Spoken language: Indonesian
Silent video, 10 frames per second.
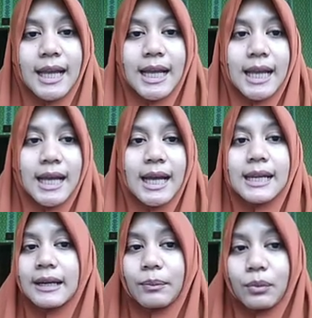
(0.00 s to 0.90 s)

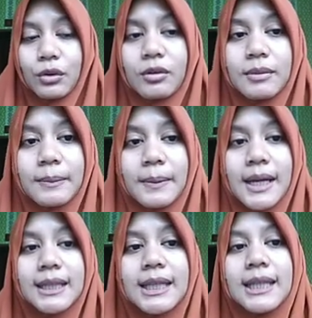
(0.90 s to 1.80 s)
Adapun
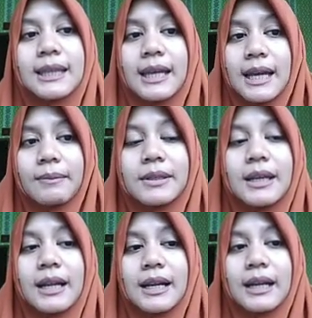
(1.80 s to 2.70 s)
manfaat kita
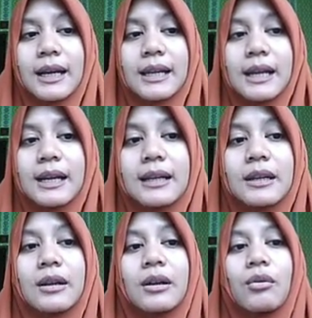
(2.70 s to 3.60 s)
menjalankan hak
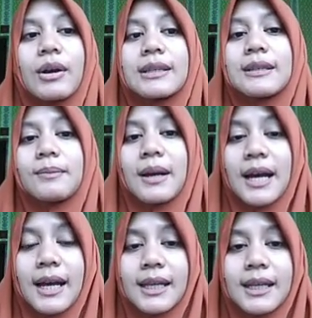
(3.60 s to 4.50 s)
dan
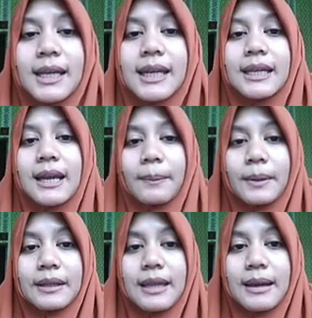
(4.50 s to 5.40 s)
kewajiban, yang
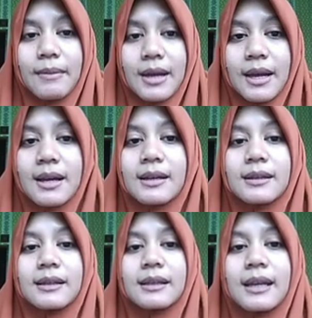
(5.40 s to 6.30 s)
pertama,
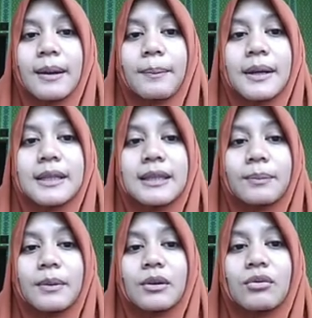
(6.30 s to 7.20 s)
dapat
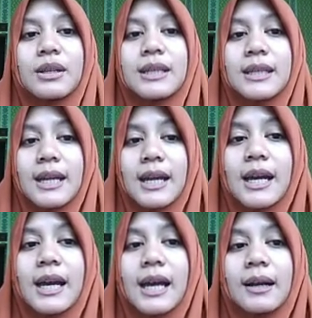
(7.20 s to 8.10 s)

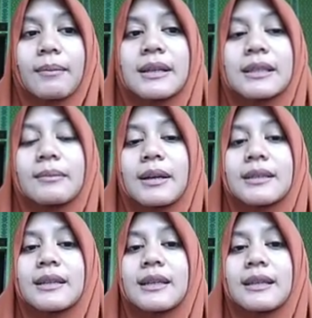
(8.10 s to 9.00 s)
terpenuhinya hak
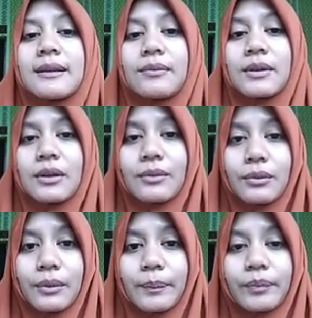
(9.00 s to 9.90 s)
masing-masing
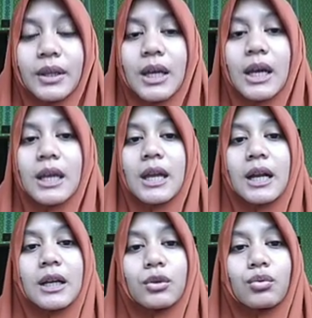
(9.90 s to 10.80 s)
individu.
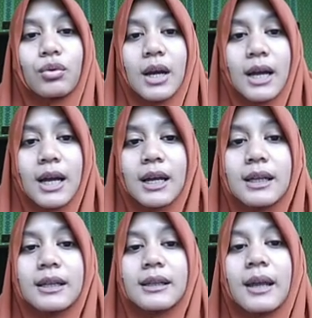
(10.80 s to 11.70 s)
Yang kedua,
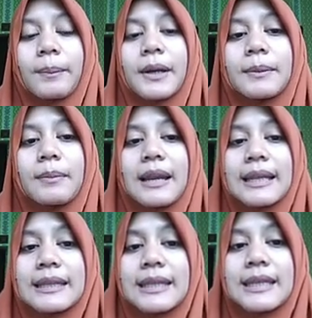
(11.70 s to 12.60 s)
dapat
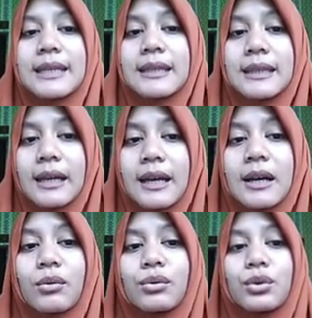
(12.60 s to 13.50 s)
melatih
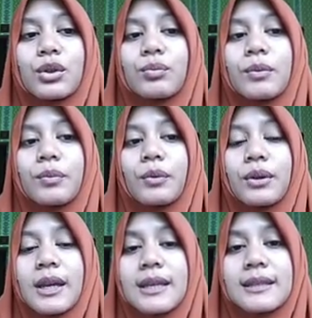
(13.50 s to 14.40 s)
kita untuk
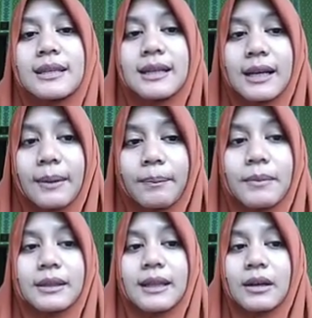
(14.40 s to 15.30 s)
mempunyai sikap
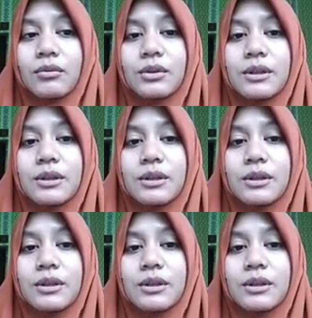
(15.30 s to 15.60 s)
bertanggung